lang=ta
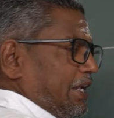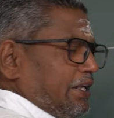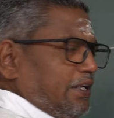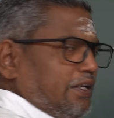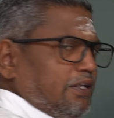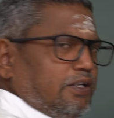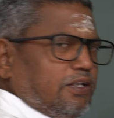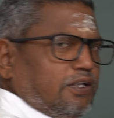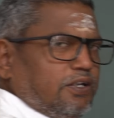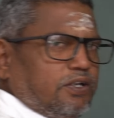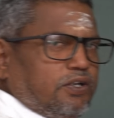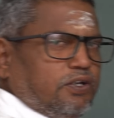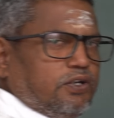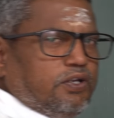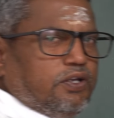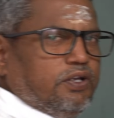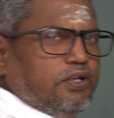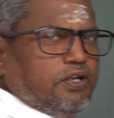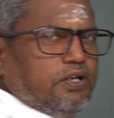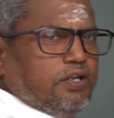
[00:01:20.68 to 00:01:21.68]
மனை
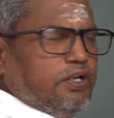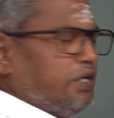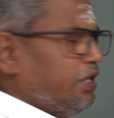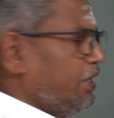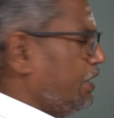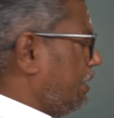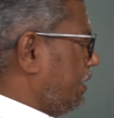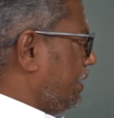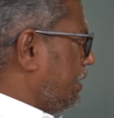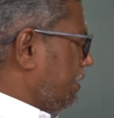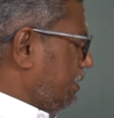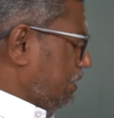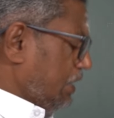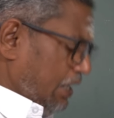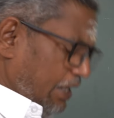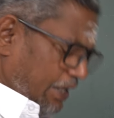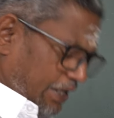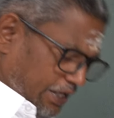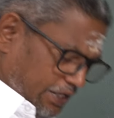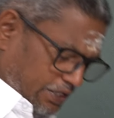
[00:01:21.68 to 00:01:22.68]

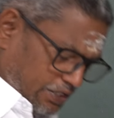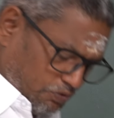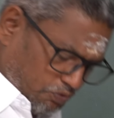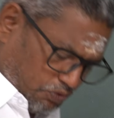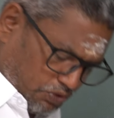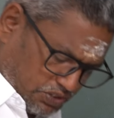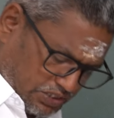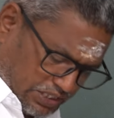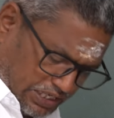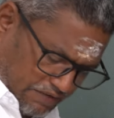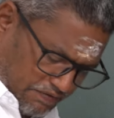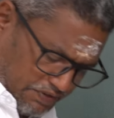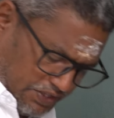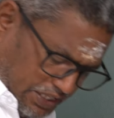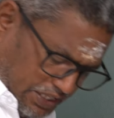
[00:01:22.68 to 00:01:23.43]
இதில் ஒரு சில